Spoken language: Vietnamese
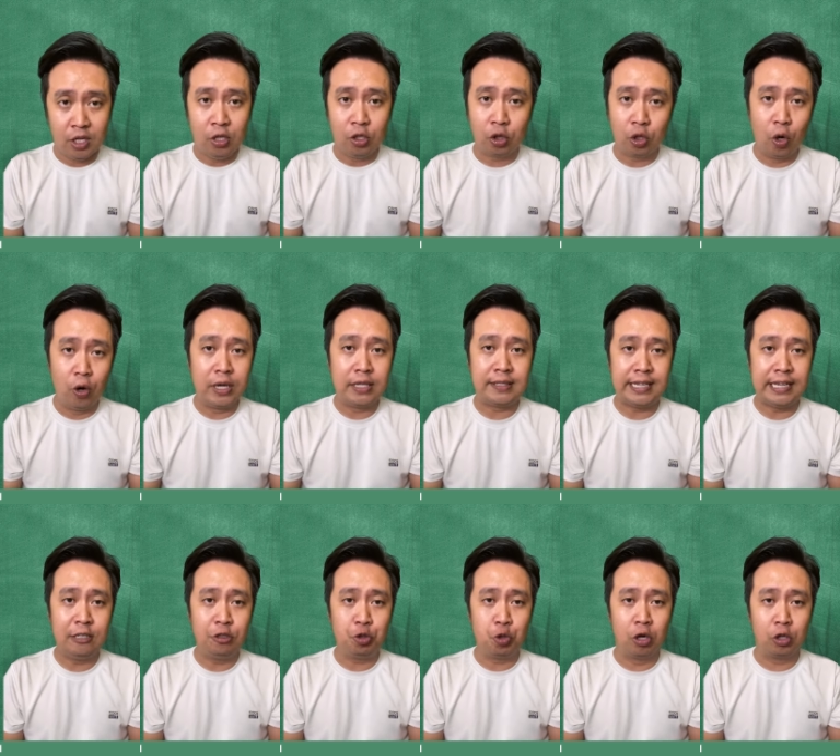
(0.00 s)
Tôi
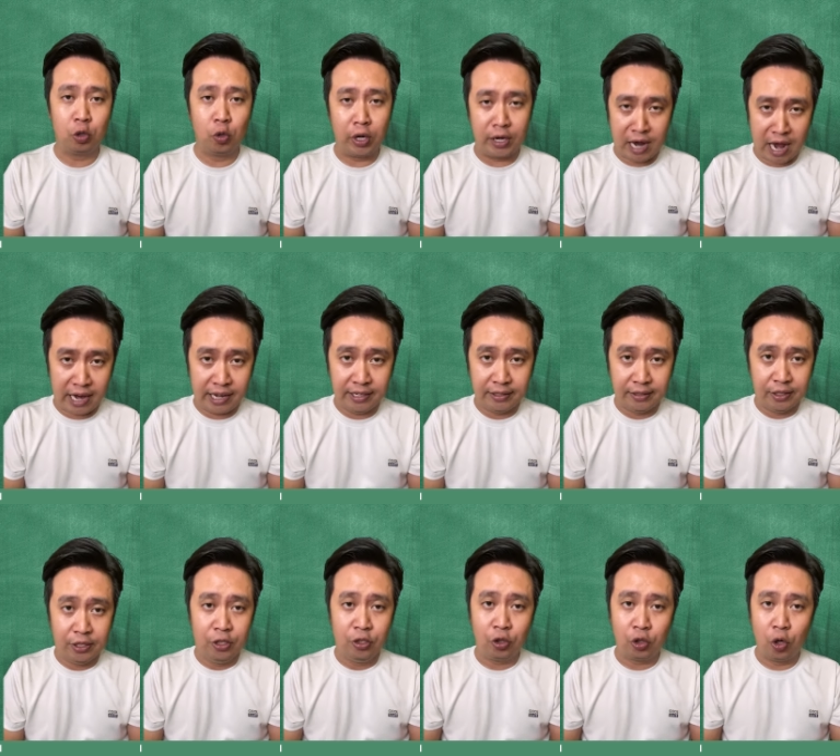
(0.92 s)
xin chuộc tội này
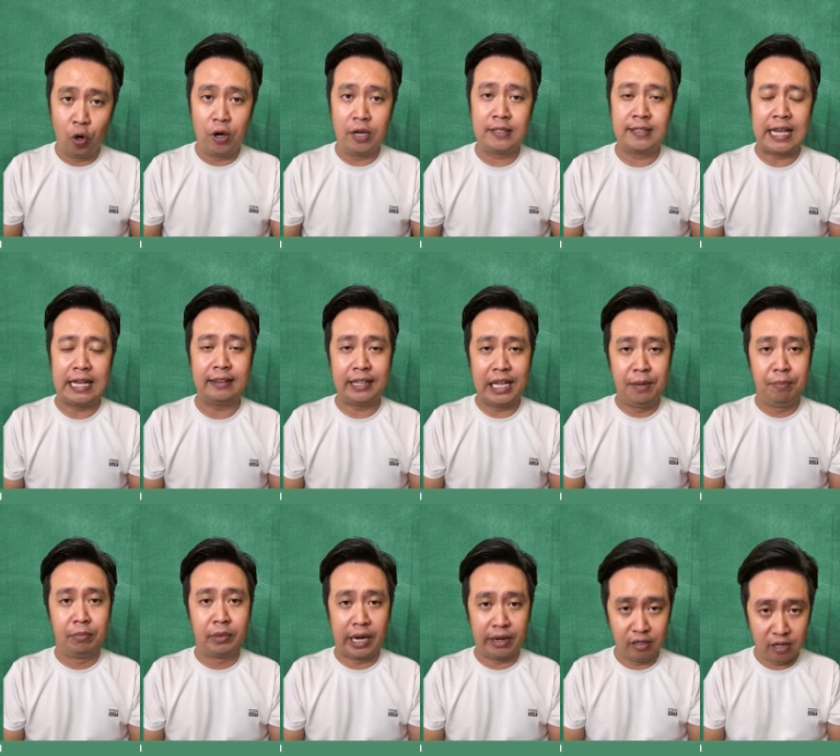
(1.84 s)
tôi sẽ tìm
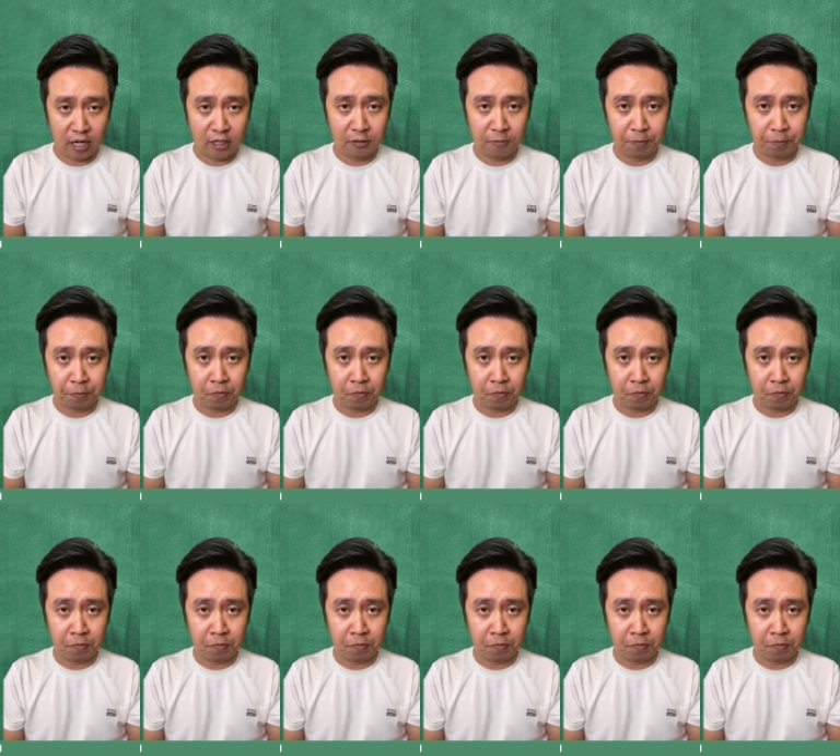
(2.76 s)
thấy đường.